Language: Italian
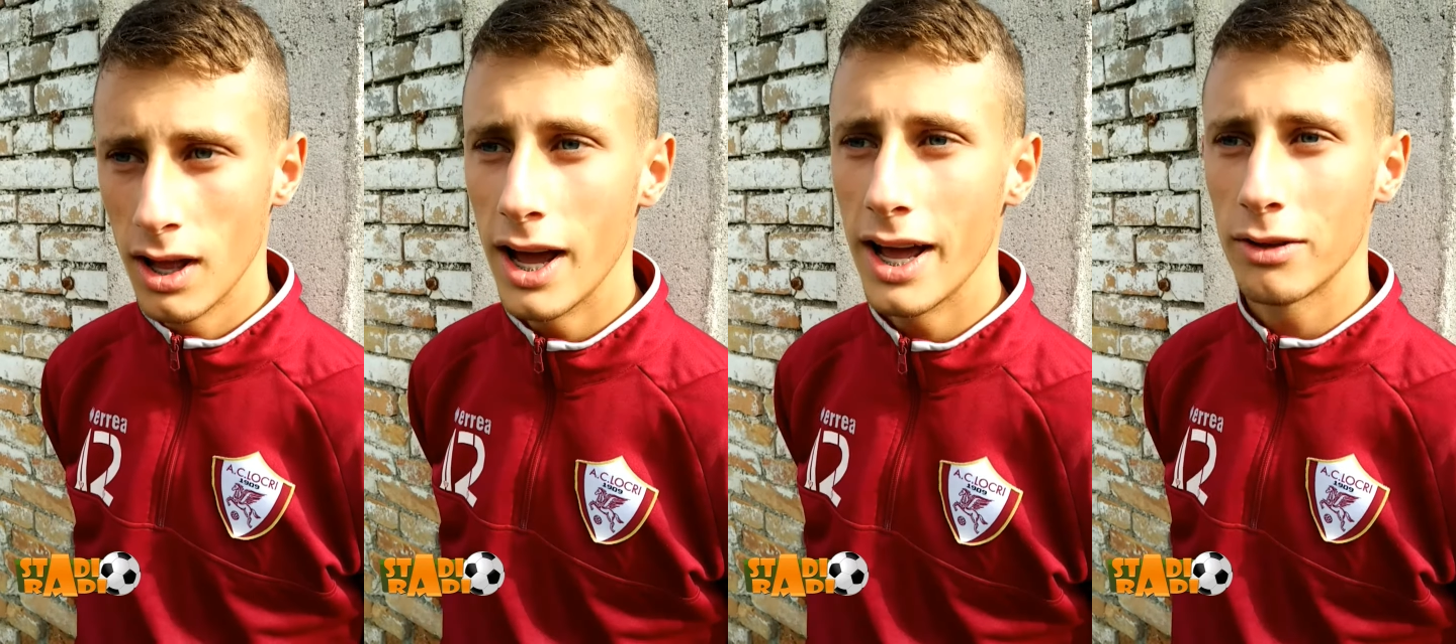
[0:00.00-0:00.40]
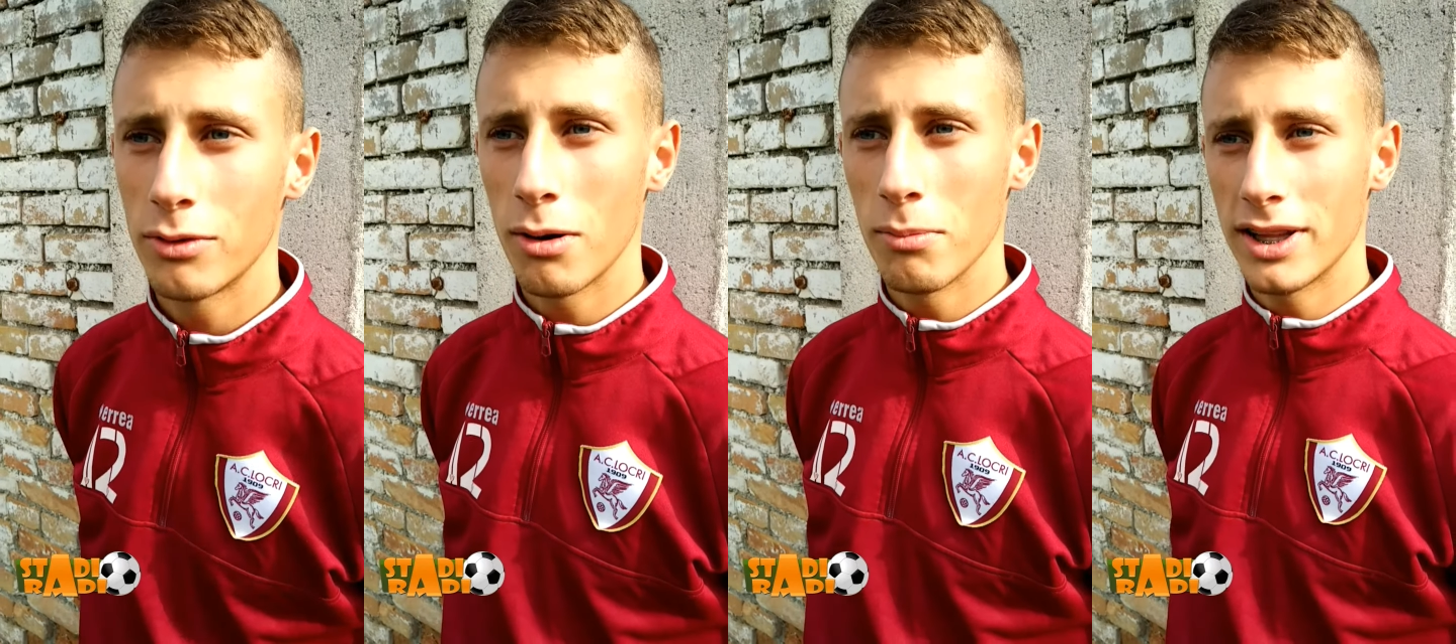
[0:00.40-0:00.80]
Eh,
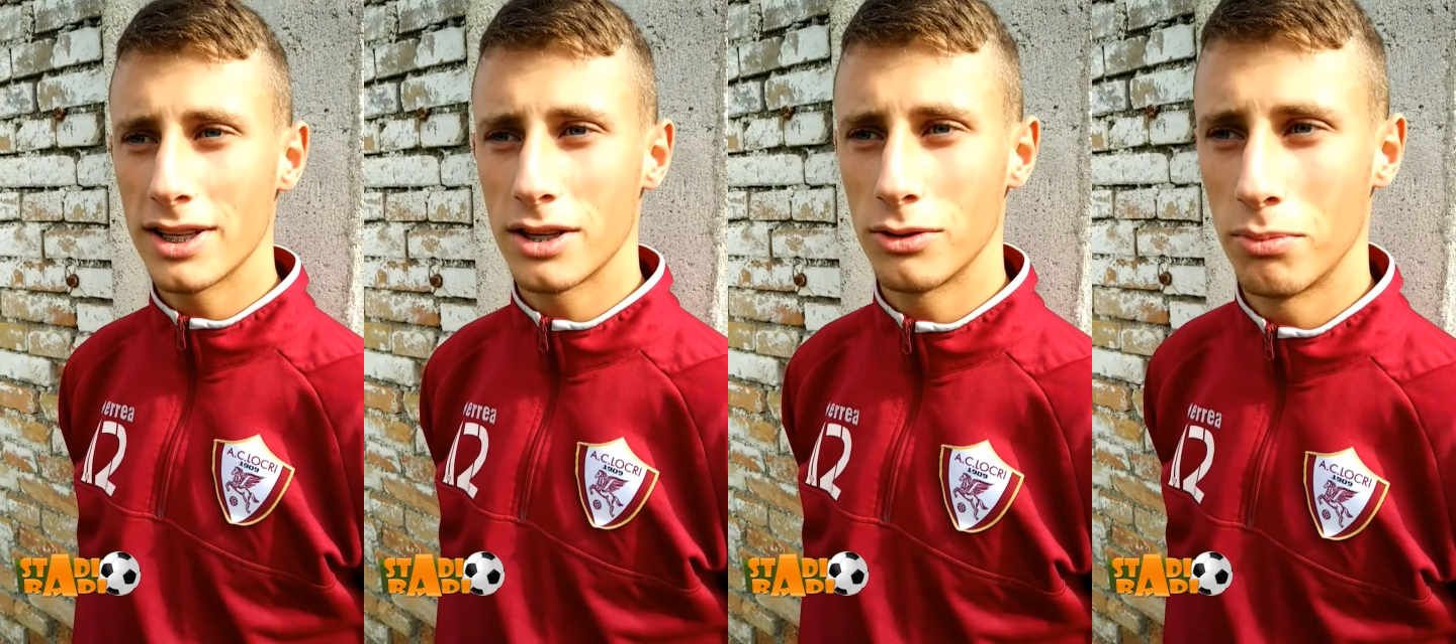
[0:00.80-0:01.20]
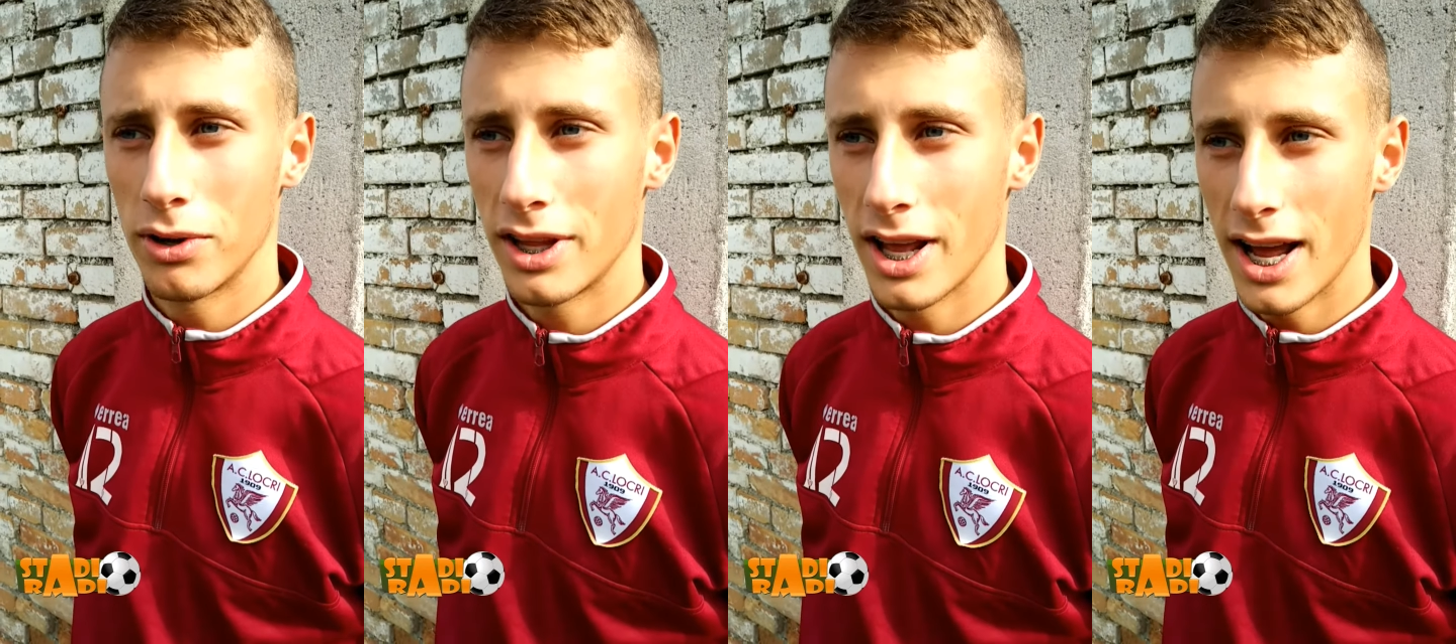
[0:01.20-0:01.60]
naturalmente essendo un
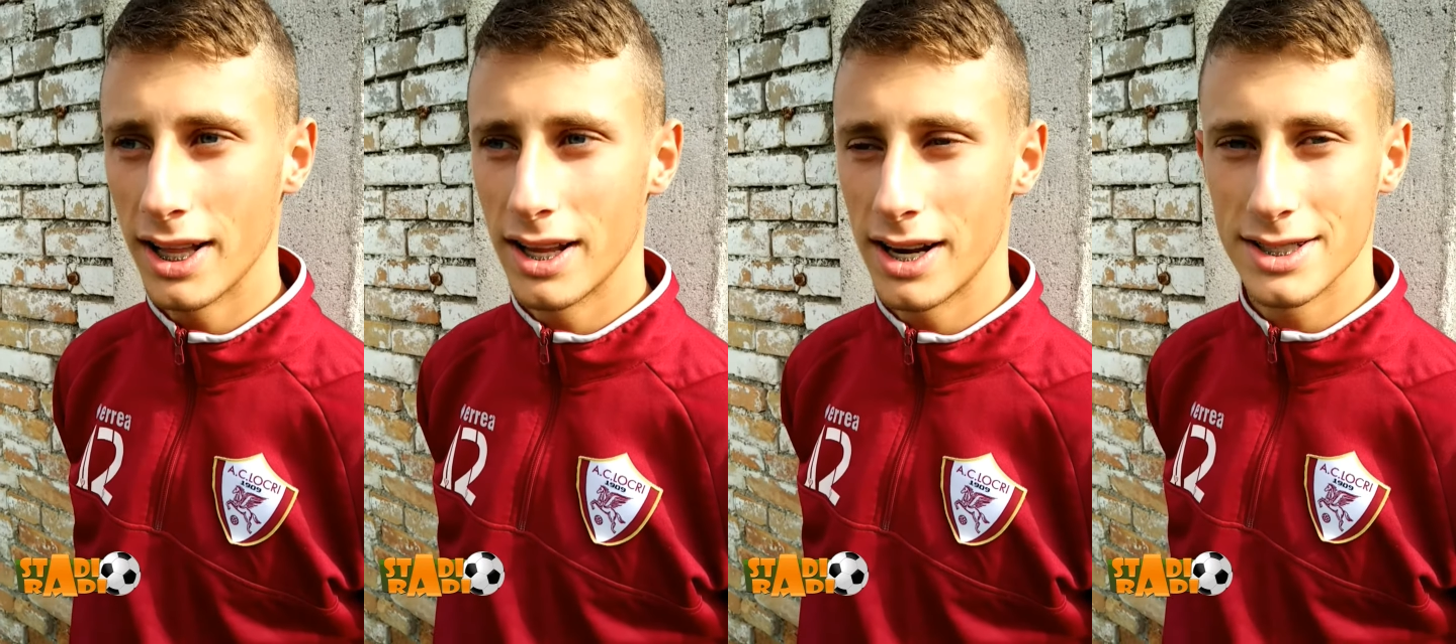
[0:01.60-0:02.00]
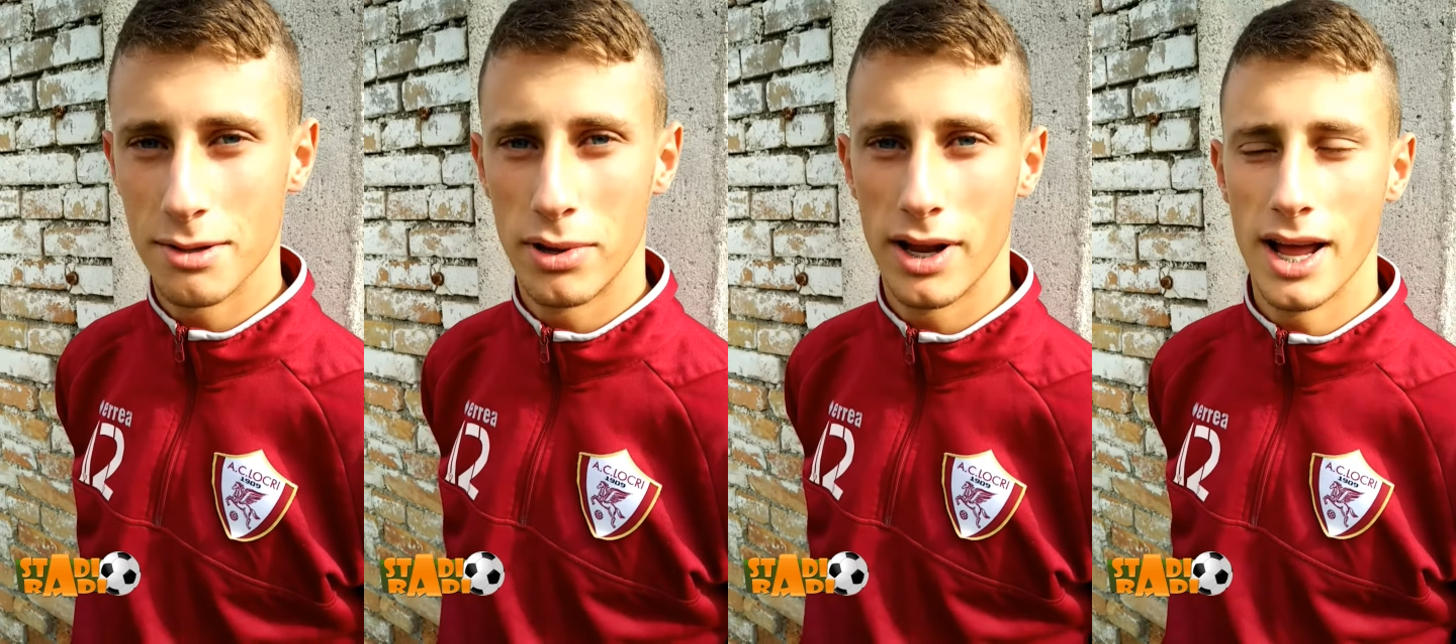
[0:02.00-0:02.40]
portiere under è
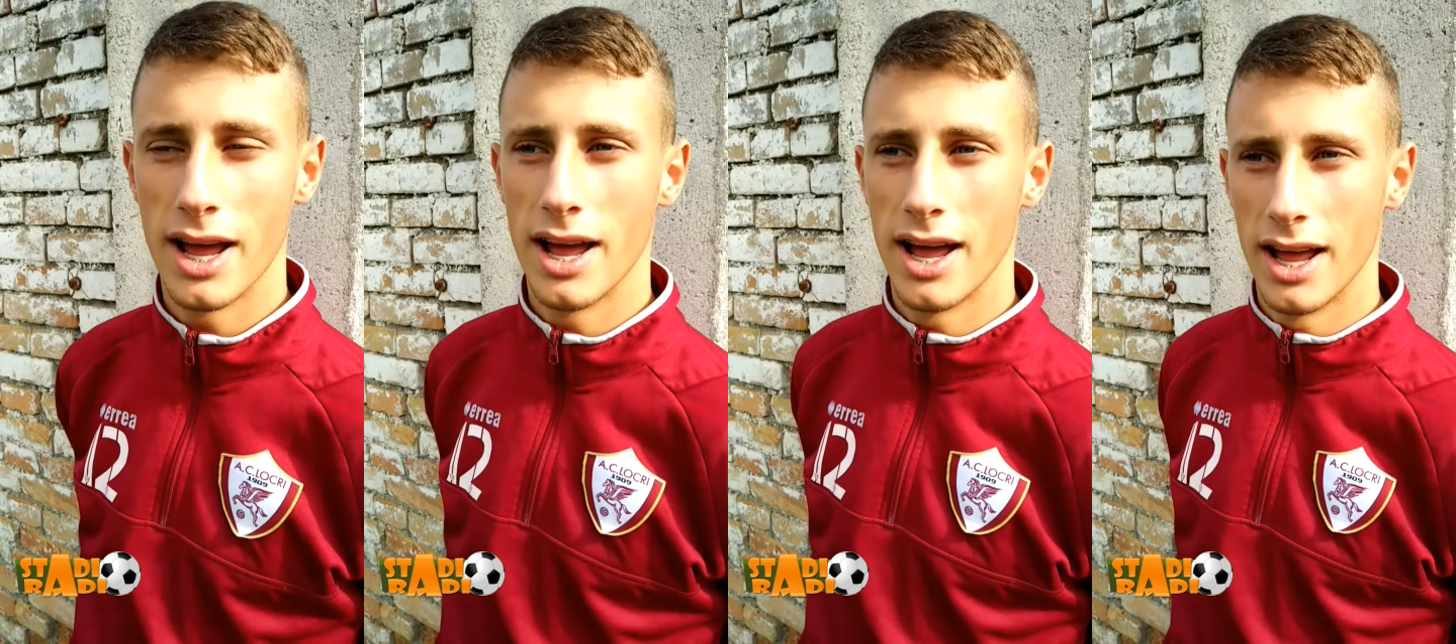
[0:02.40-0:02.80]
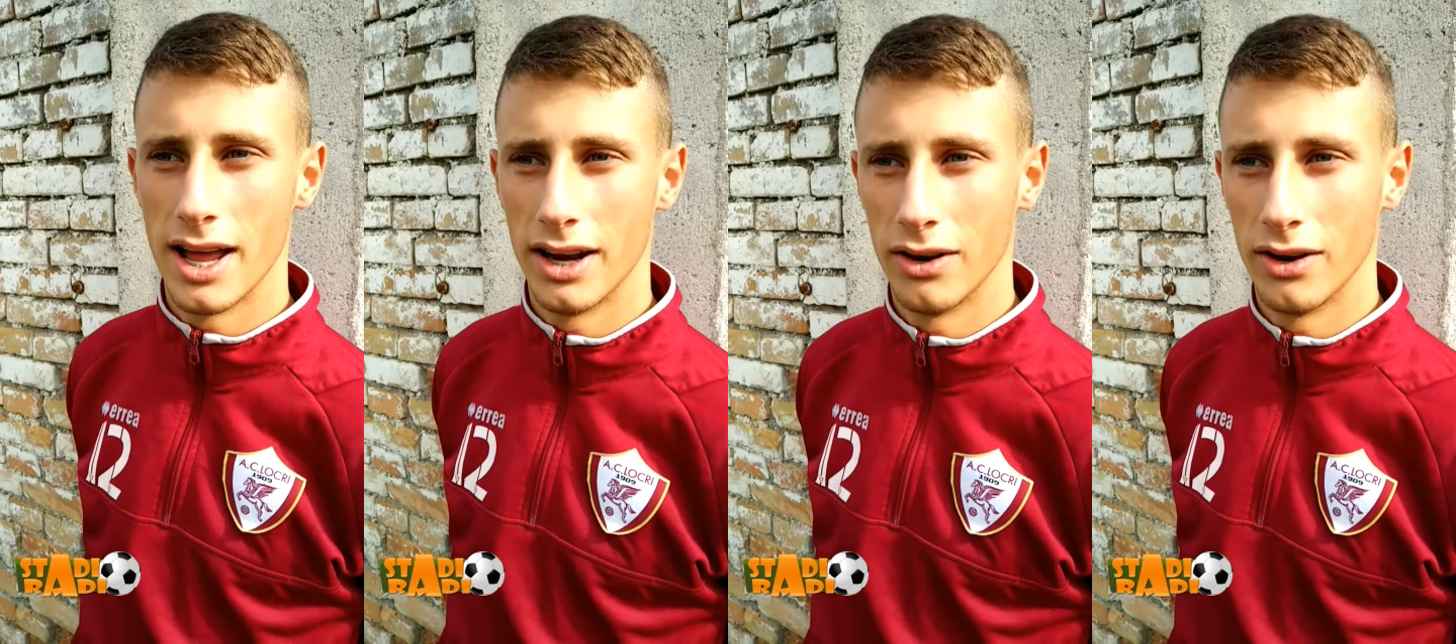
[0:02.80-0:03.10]
sempre,